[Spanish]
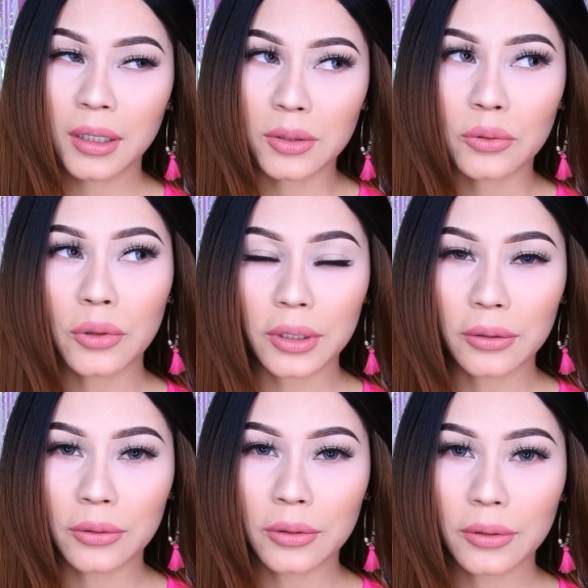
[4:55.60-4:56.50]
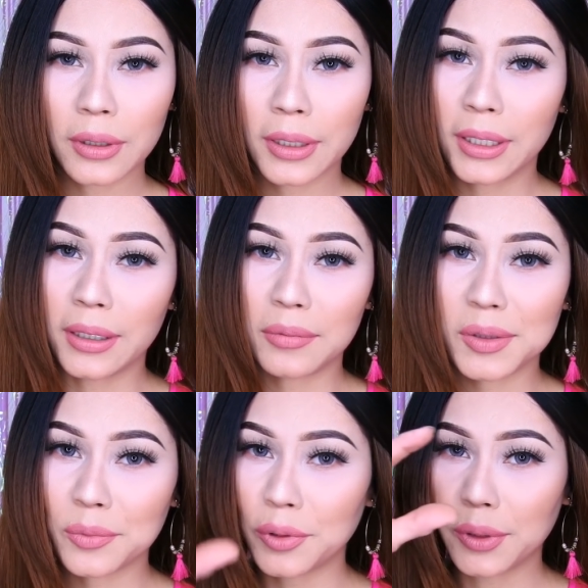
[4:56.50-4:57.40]
y su corrector en el
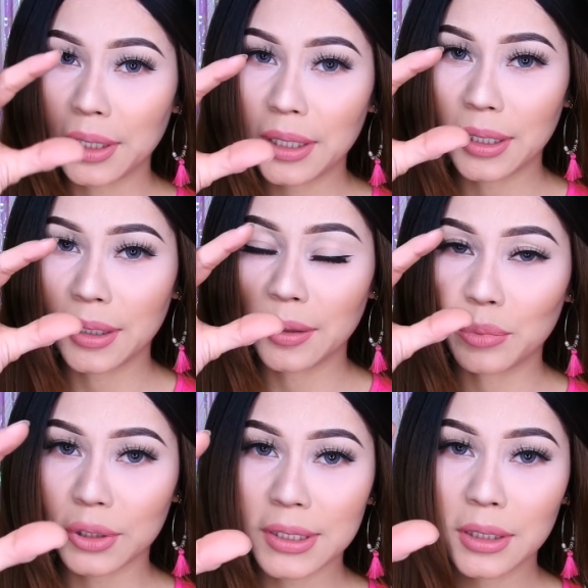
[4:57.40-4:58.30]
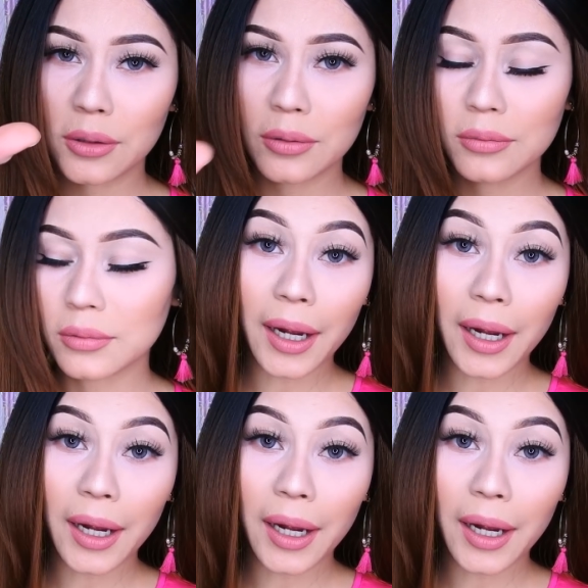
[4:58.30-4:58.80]
mismo eh, botecito.